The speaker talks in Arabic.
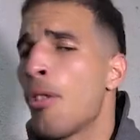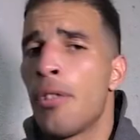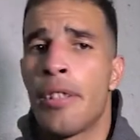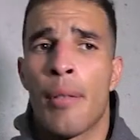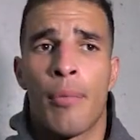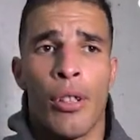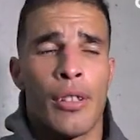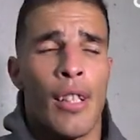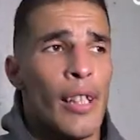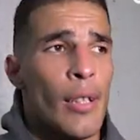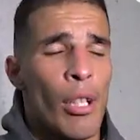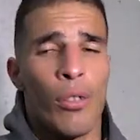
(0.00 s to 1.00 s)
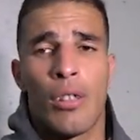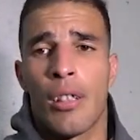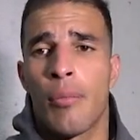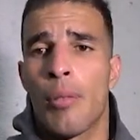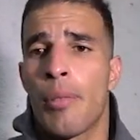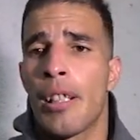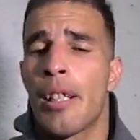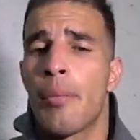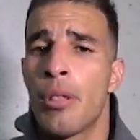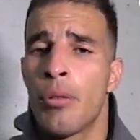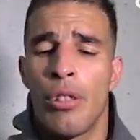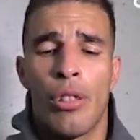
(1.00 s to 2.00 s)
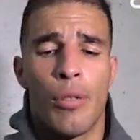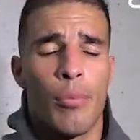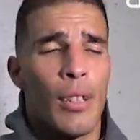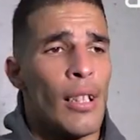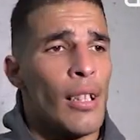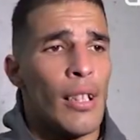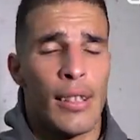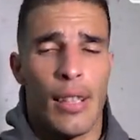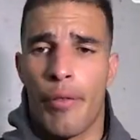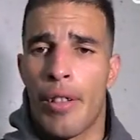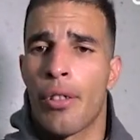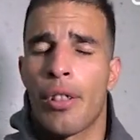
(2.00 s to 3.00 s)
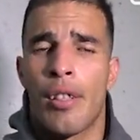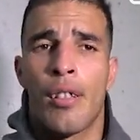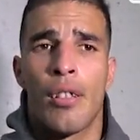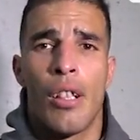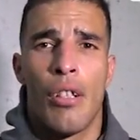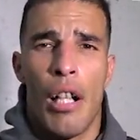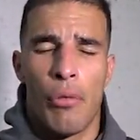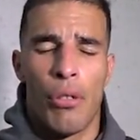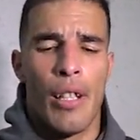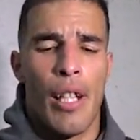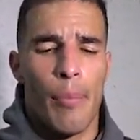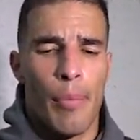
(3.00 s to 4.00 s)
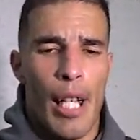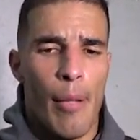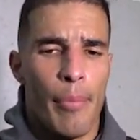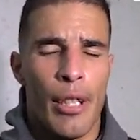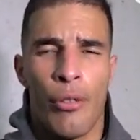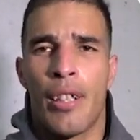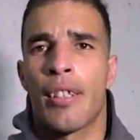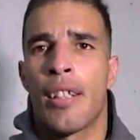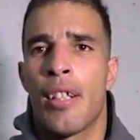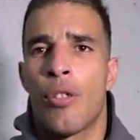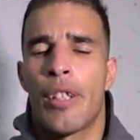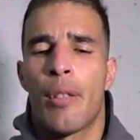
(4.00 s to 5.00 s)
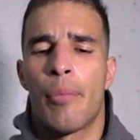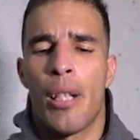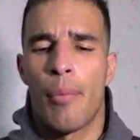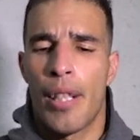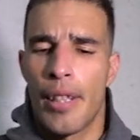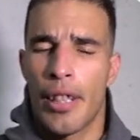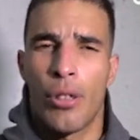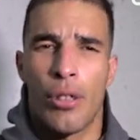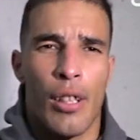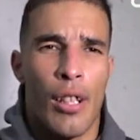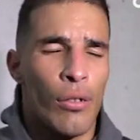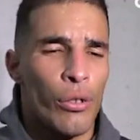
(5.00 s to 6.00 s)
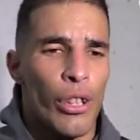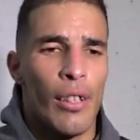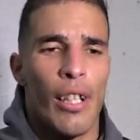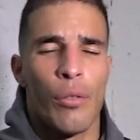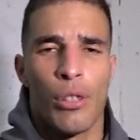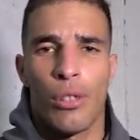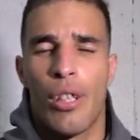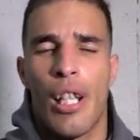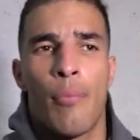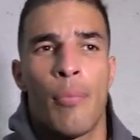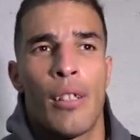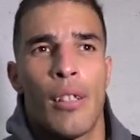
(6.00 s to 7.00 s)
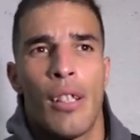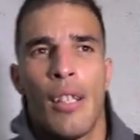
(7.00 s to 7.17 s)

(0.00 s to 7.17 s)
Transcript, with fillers: ولينا بنقطه كما قلت لك من قبل خير من نولوا بصفر نقطه الحمد لله ربي حبنا ونعطانا وكرمنا بهذيك النقطه وان شاء الله نوصلوا لعمل